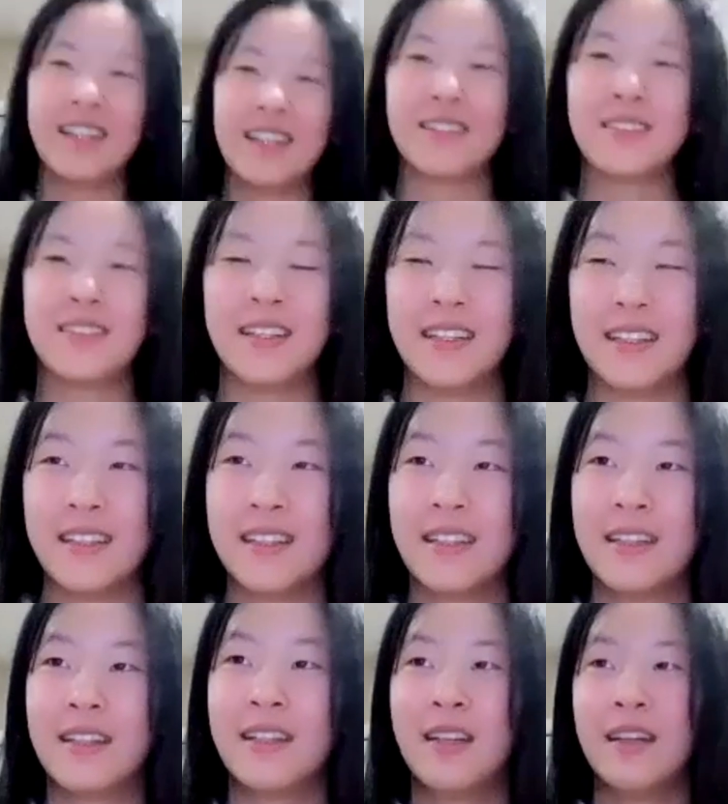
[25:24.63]
三岁，
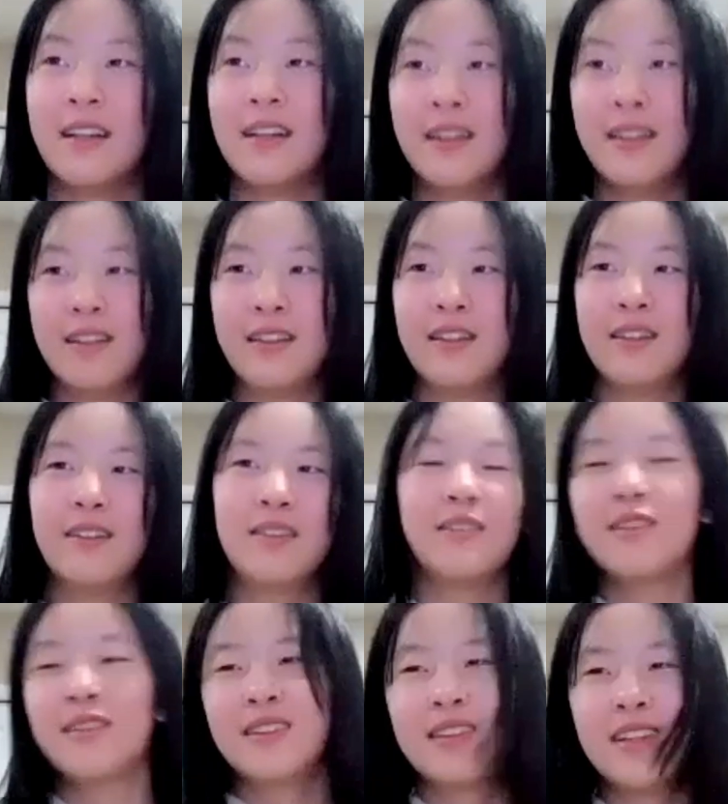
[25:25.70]
呃，
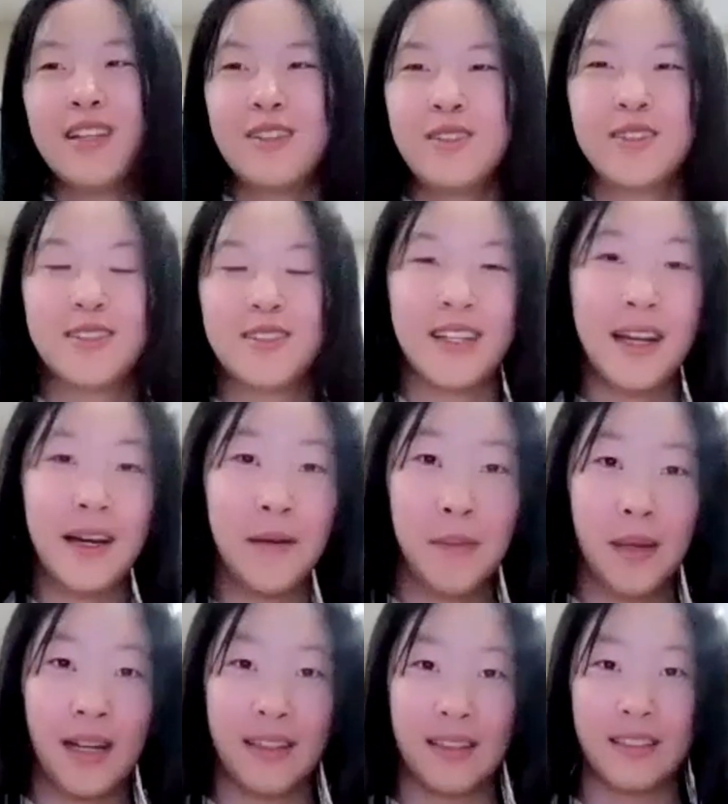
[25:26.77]
但是子涵
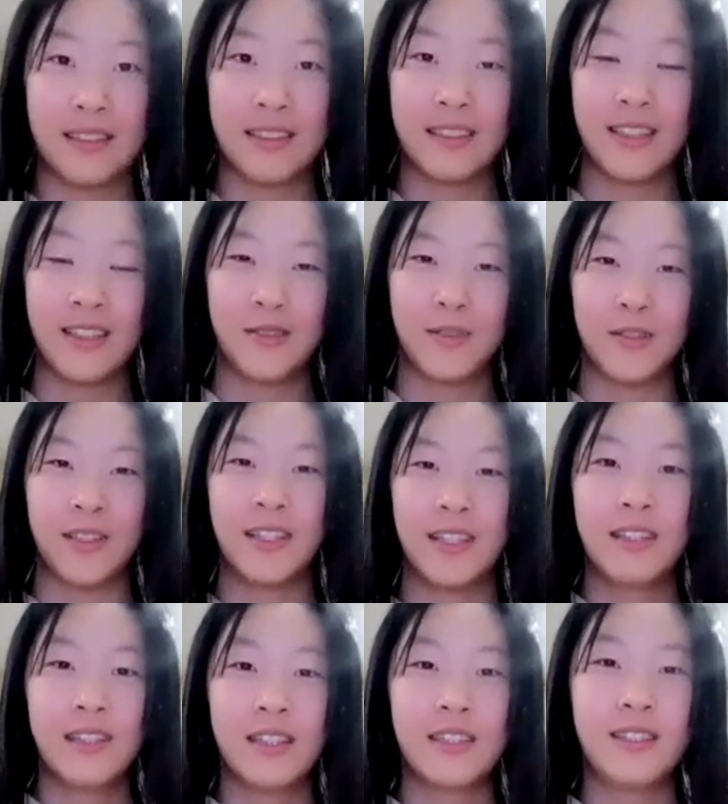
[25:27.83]
满了十三
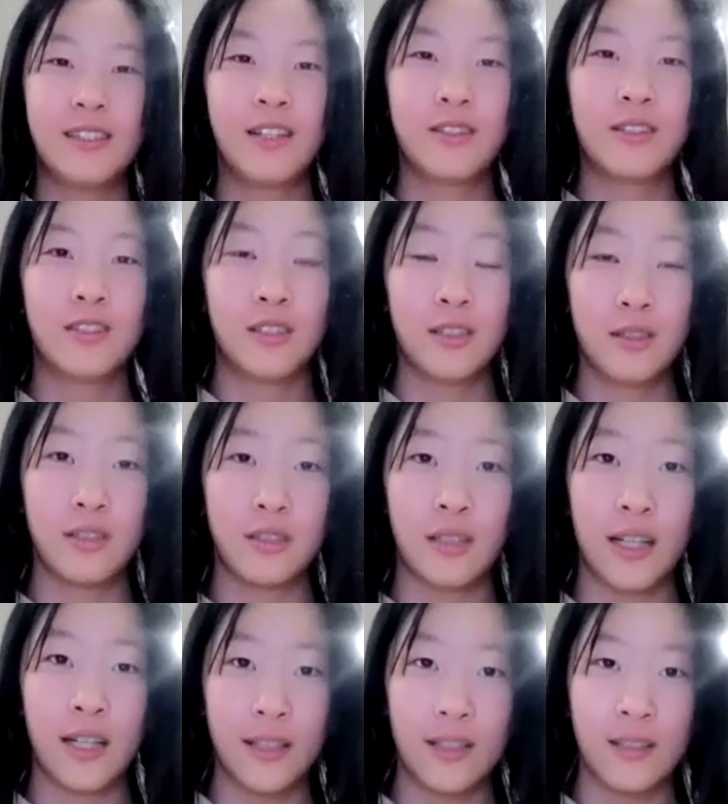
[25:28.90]
岁。但是要是只有
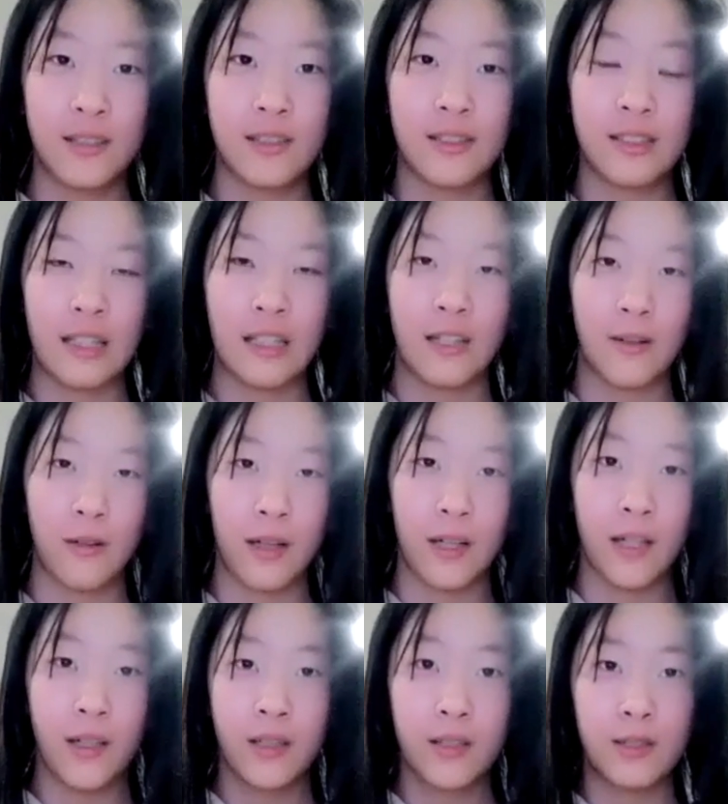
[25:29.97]
子涵一个人在的
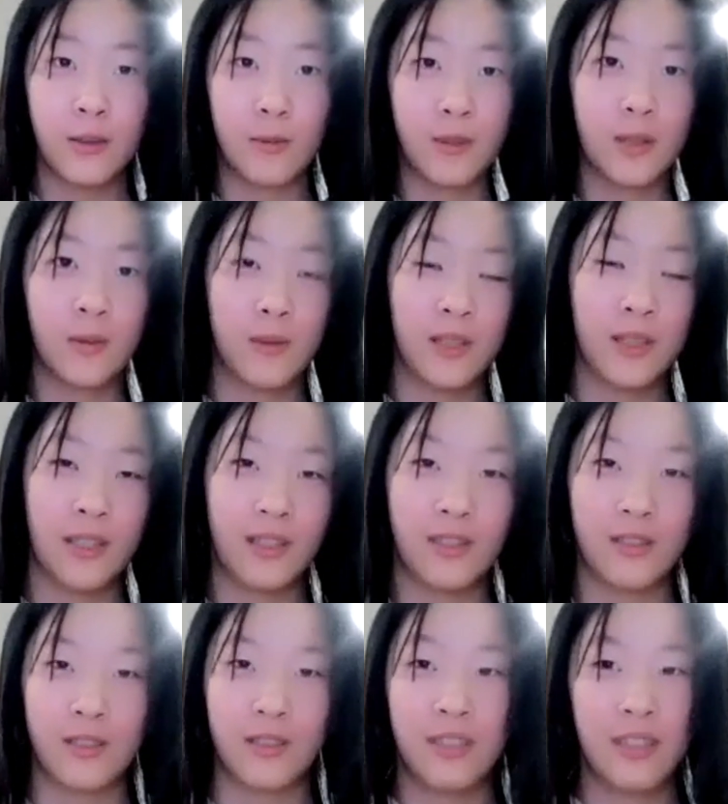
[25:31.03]
话，就不是 P G
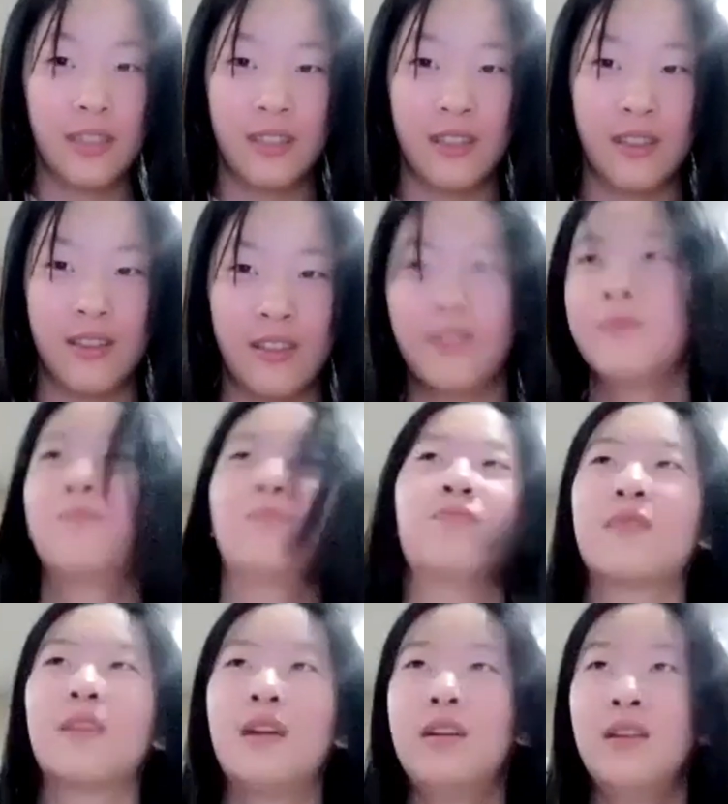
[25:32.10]
thirteen 了，
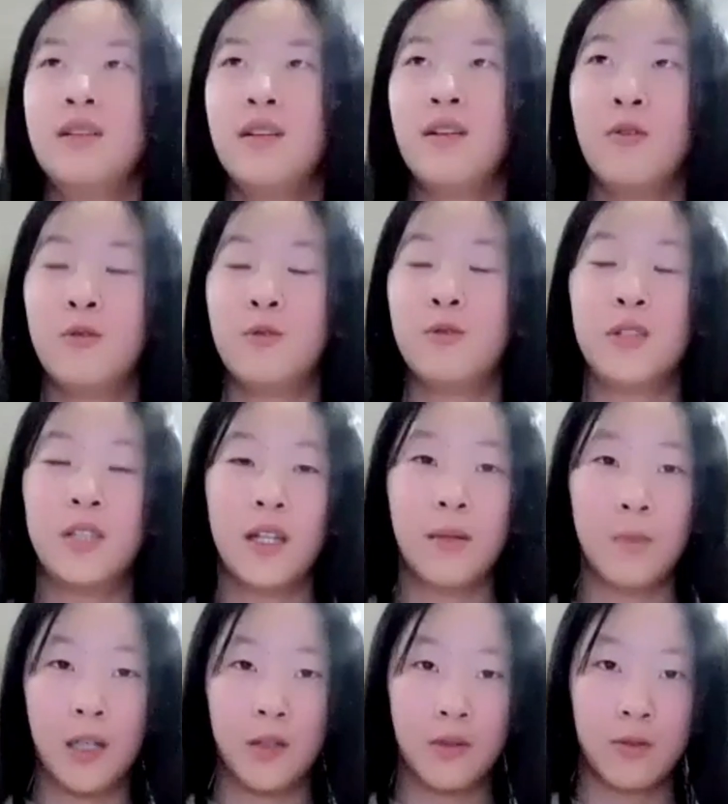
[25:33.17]
互相
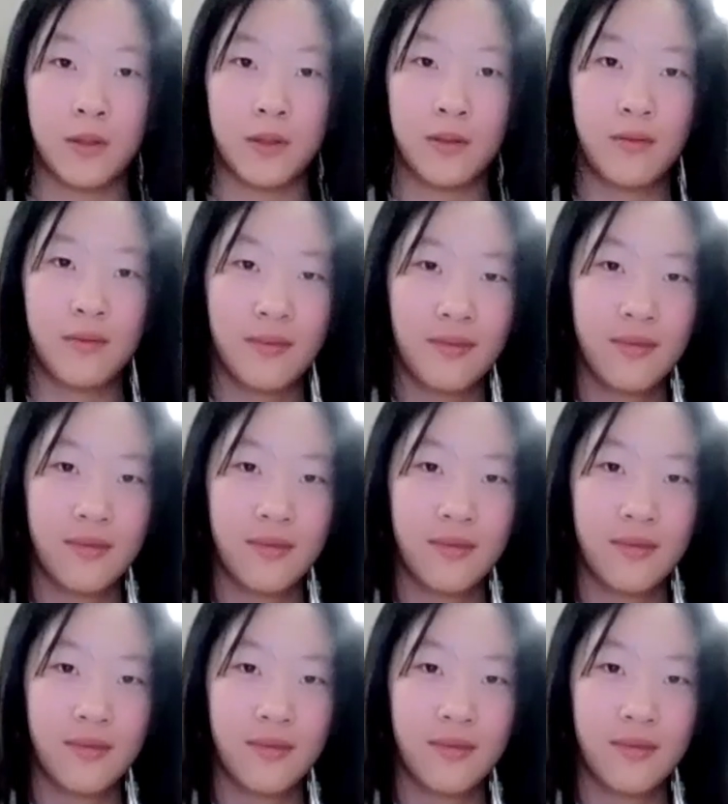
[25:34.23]
矛盾。